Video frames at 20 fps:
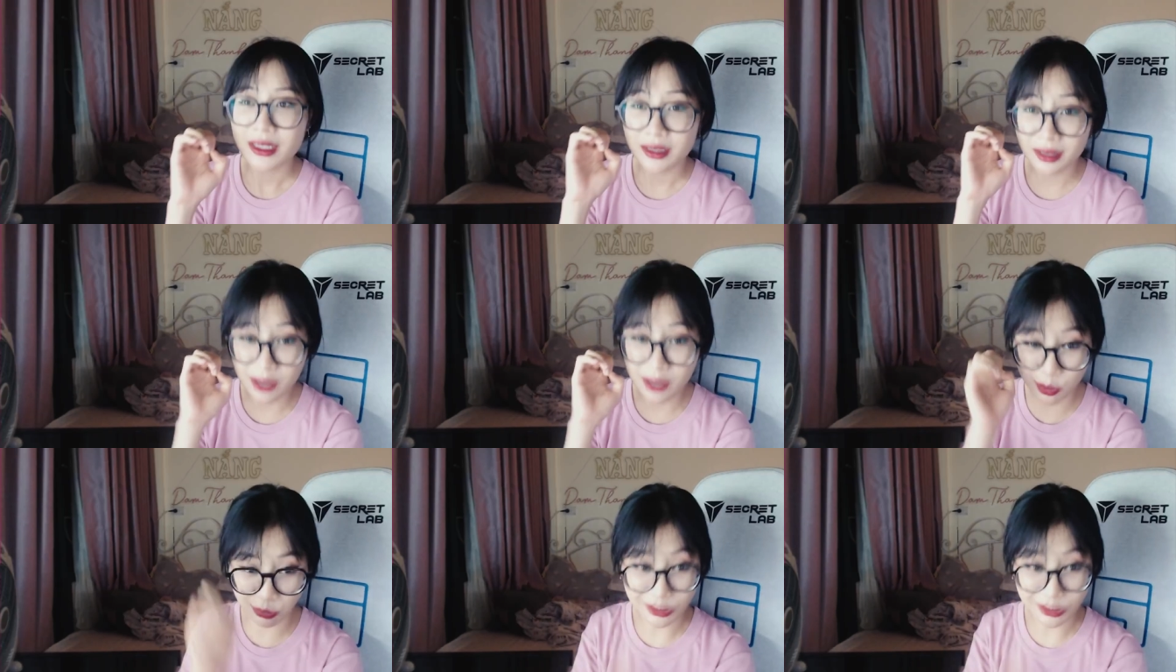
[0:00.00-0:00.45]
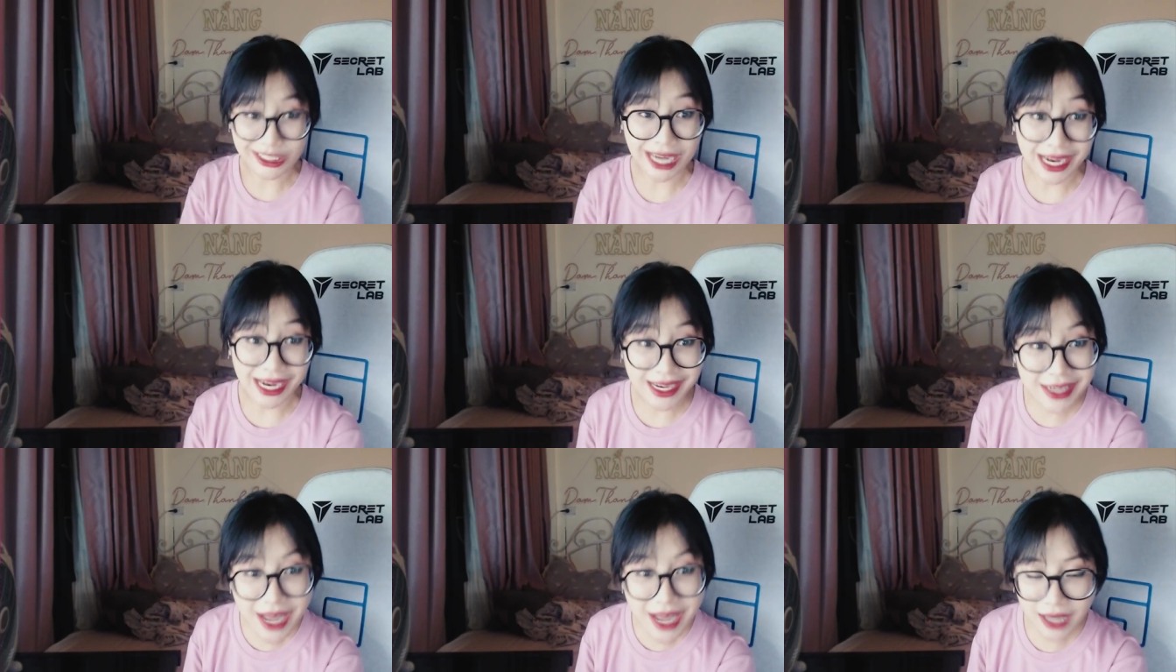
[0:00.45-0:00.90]
nồng
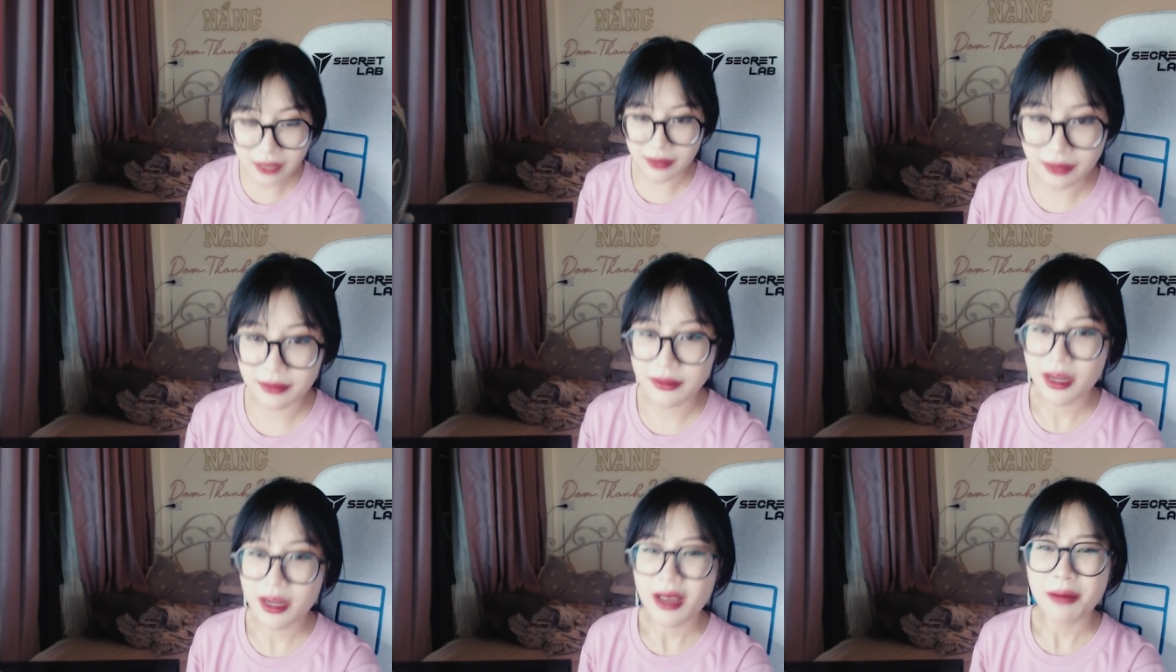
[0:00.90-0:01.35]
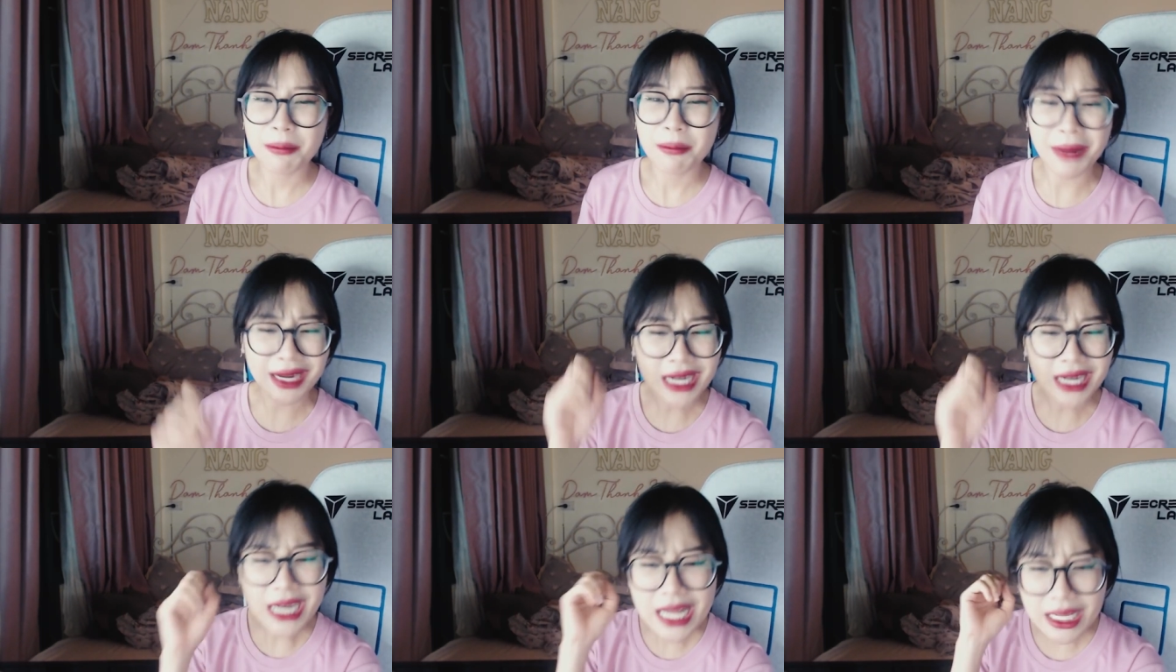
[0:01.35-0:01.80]
cháy nhất
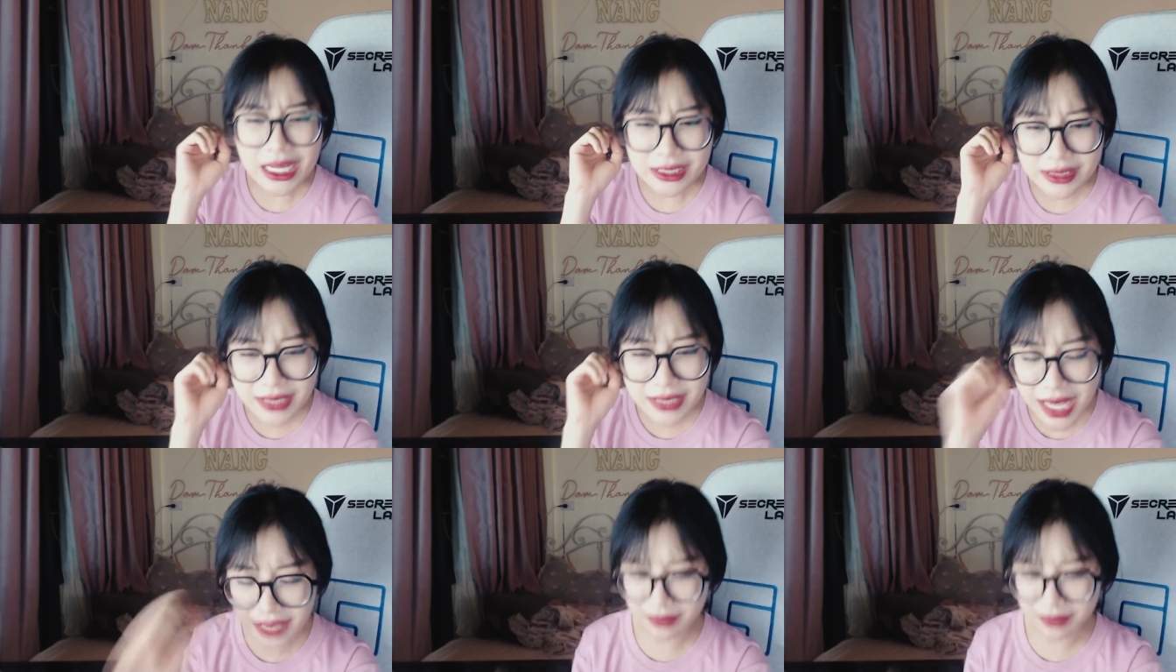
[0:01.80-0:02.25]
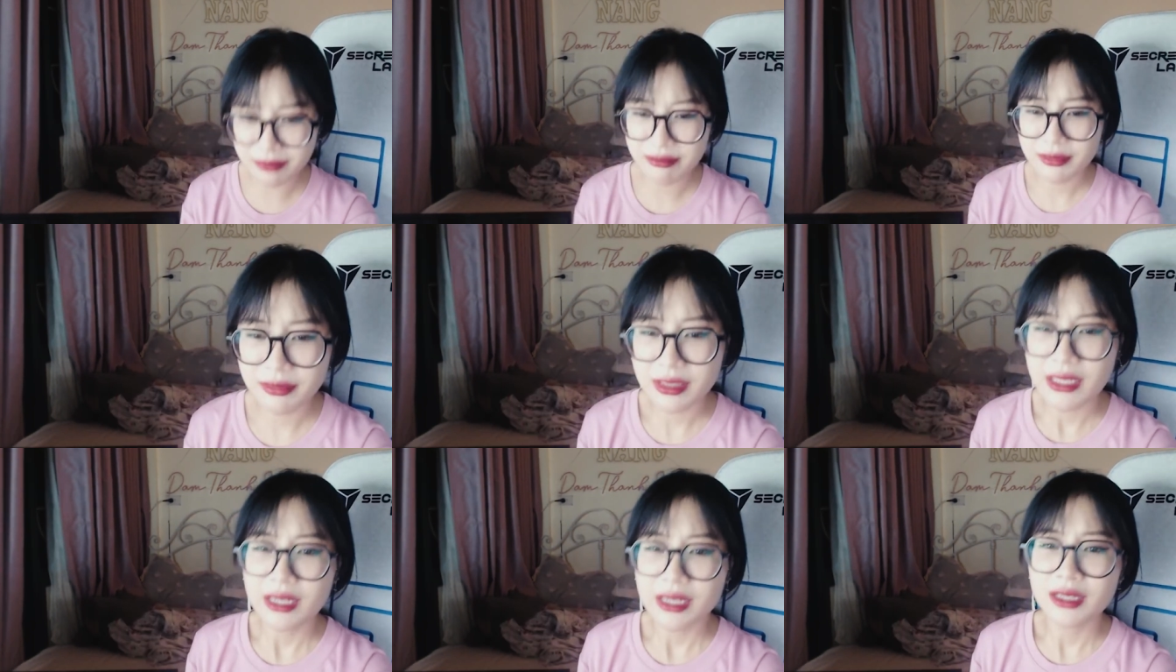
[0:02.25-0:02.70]
mãnh liệt nhất
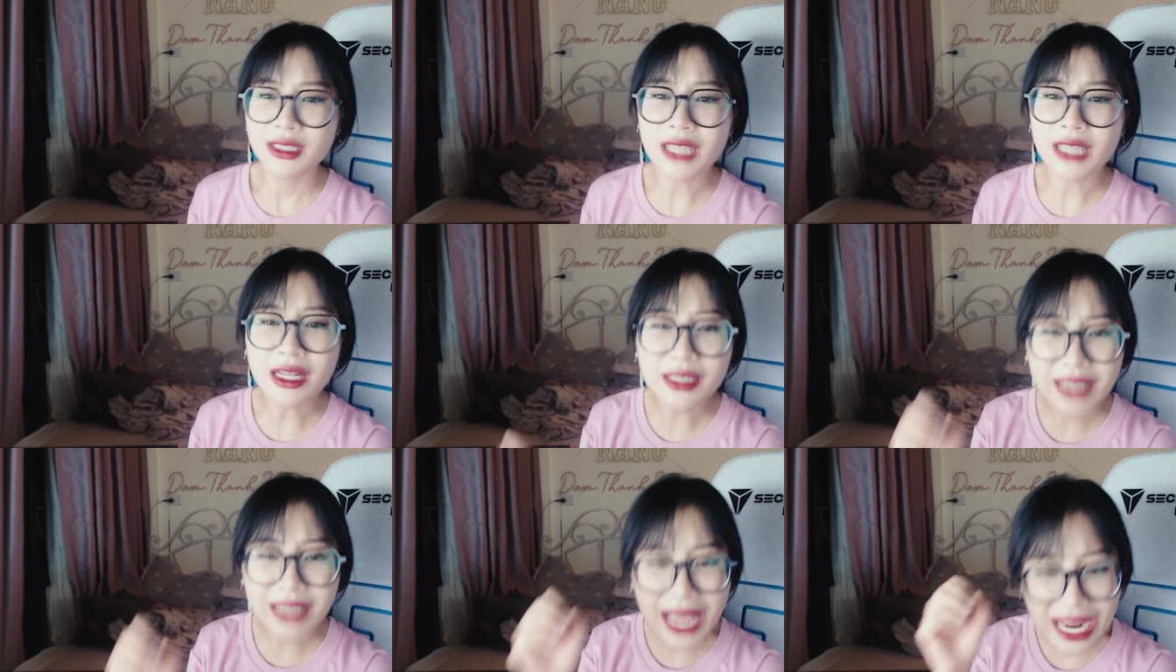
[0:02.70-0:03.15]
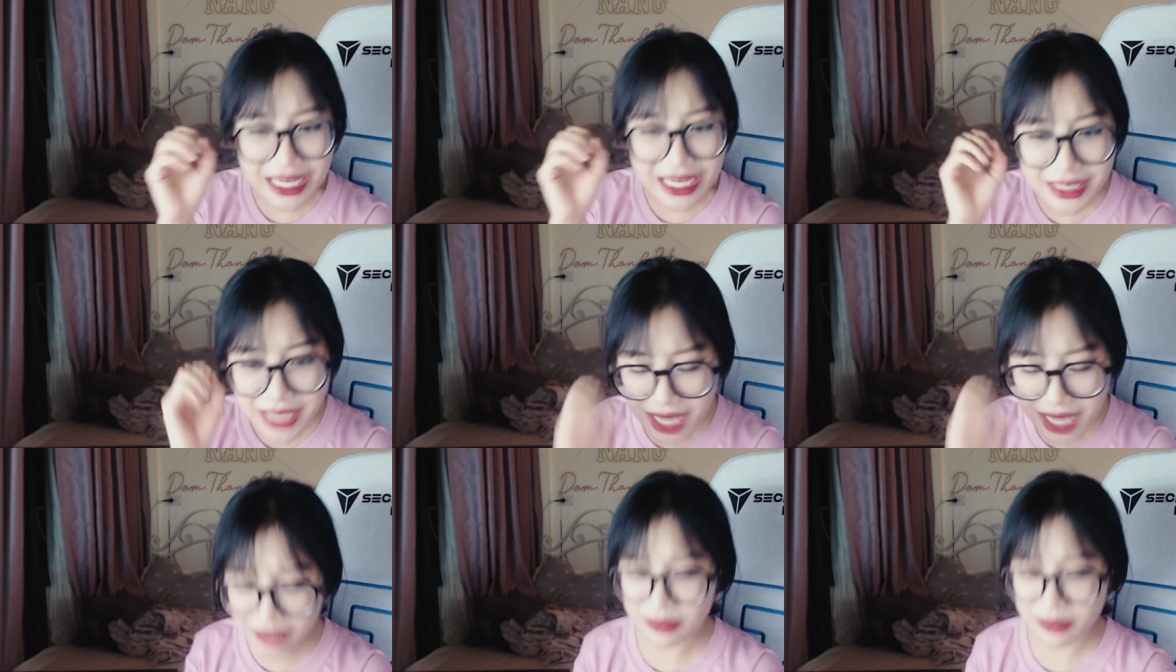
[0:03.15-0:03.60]
chân thành nhất